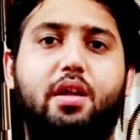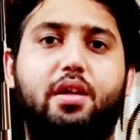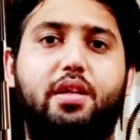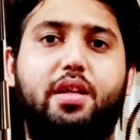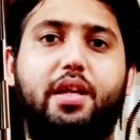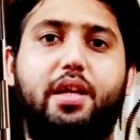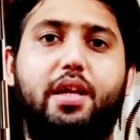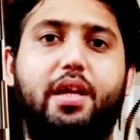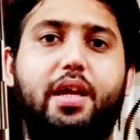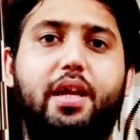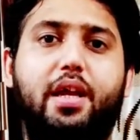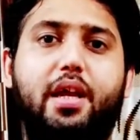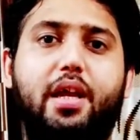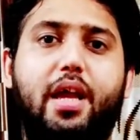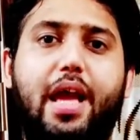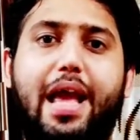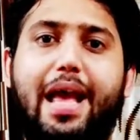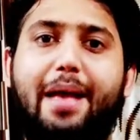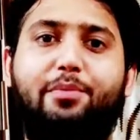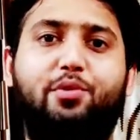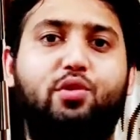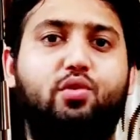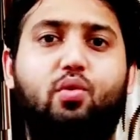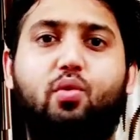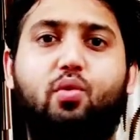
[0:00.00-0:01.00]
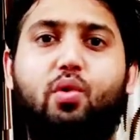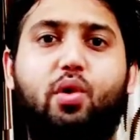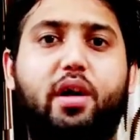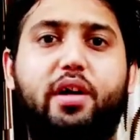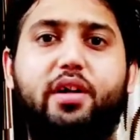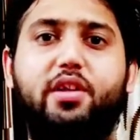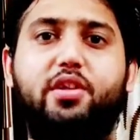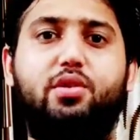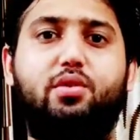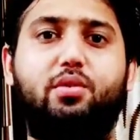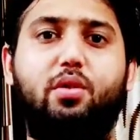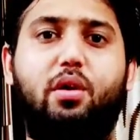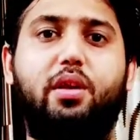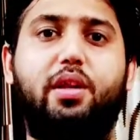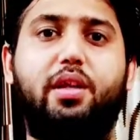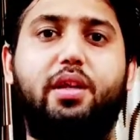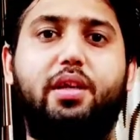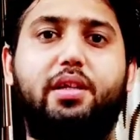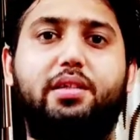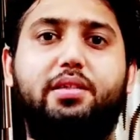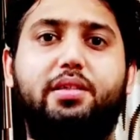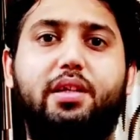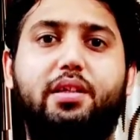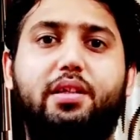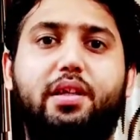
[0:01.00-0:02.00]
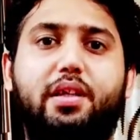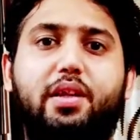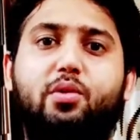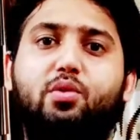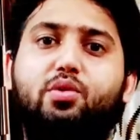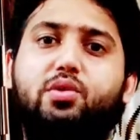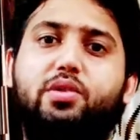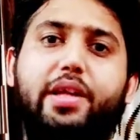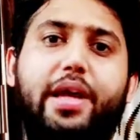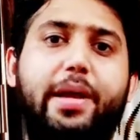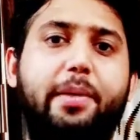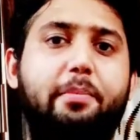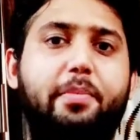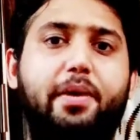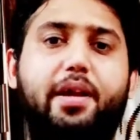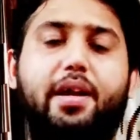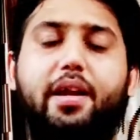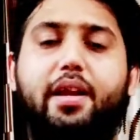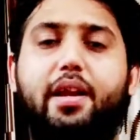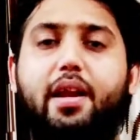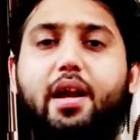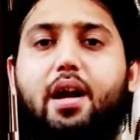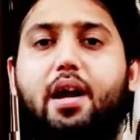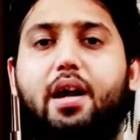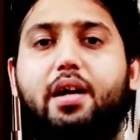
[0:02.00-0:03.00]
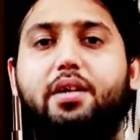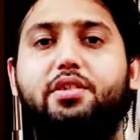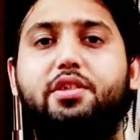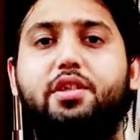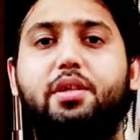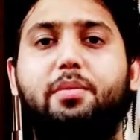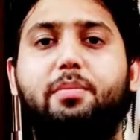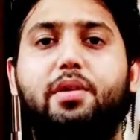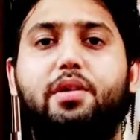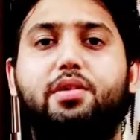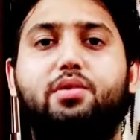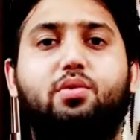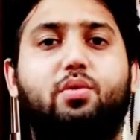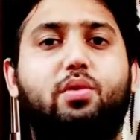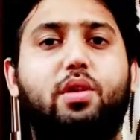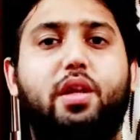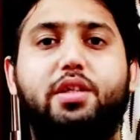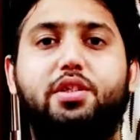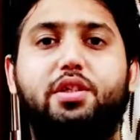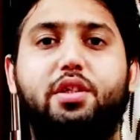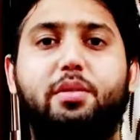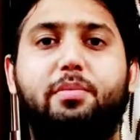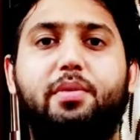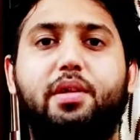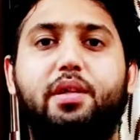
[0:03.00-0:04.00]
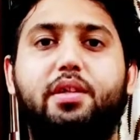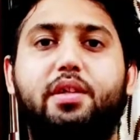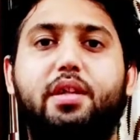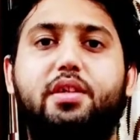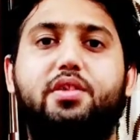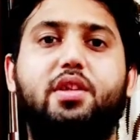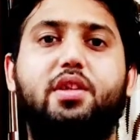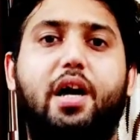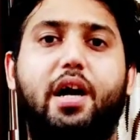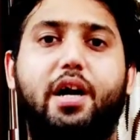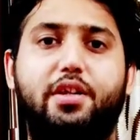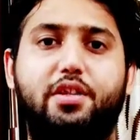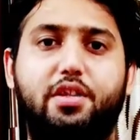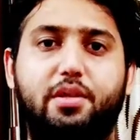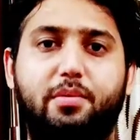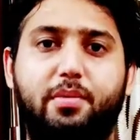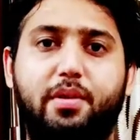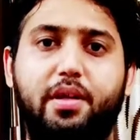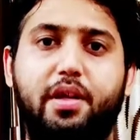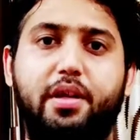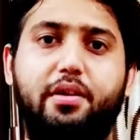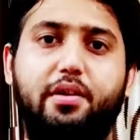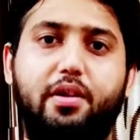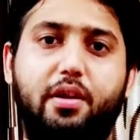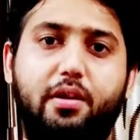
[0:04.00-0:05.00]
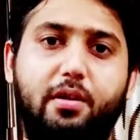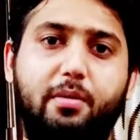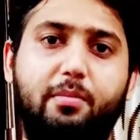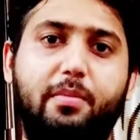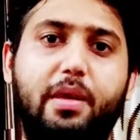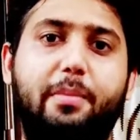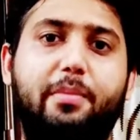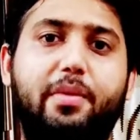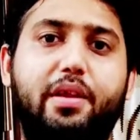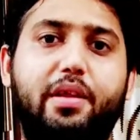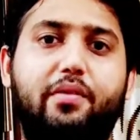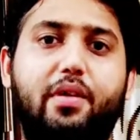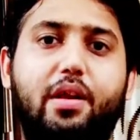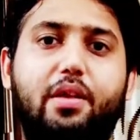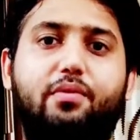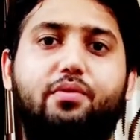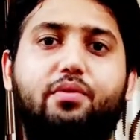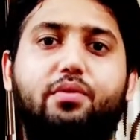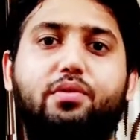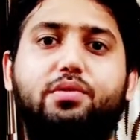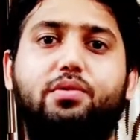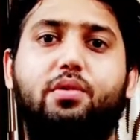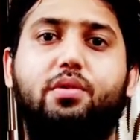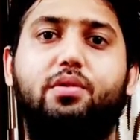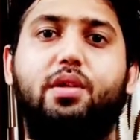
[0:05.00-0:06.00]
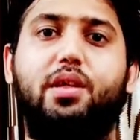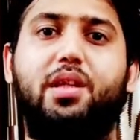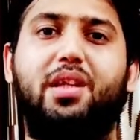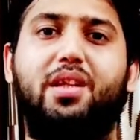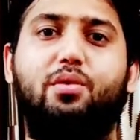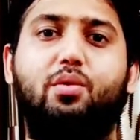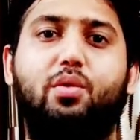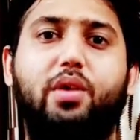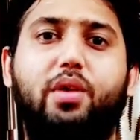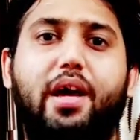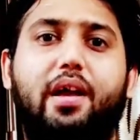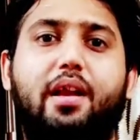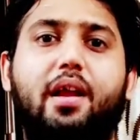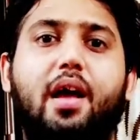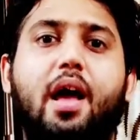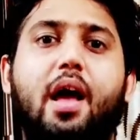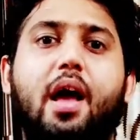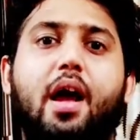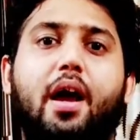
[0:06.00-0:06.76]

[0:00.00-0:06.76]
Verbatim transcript: ये ऐप्स को अनइंस्टॉल नहीं कर सकते थे उस टाइम पर यार आठ जी बी सोलह जी बी या चार जी बी इंटरनल मेमोरी वाले फ़ोन फ़ोन्स होते थे तो यार